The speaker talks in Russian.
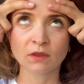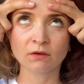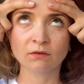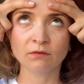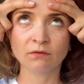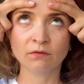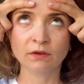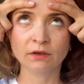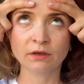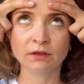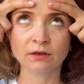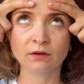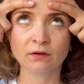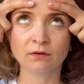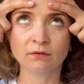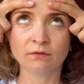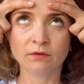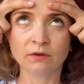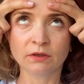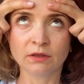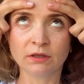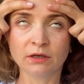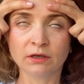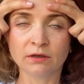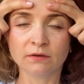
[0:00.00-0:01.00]
вверх,
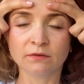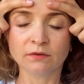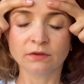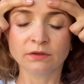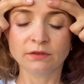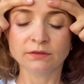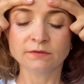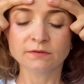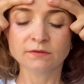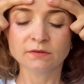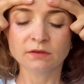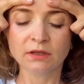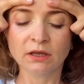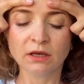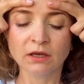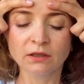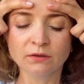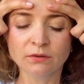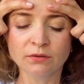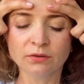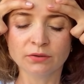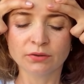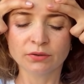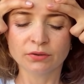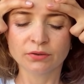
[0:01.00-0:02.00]
выдох, вниз взгляд
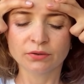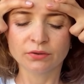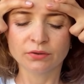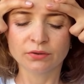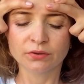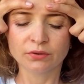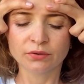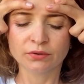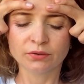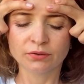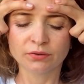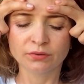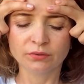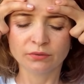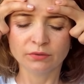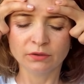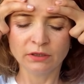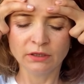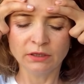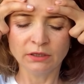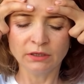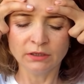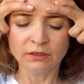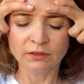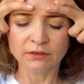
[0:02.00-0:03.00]

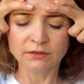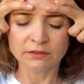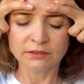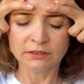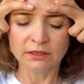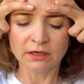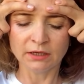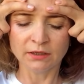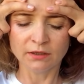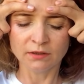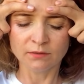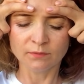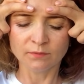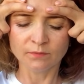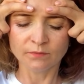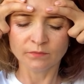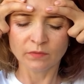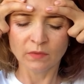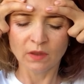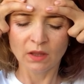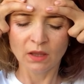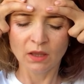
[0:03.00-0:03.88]
и тянем.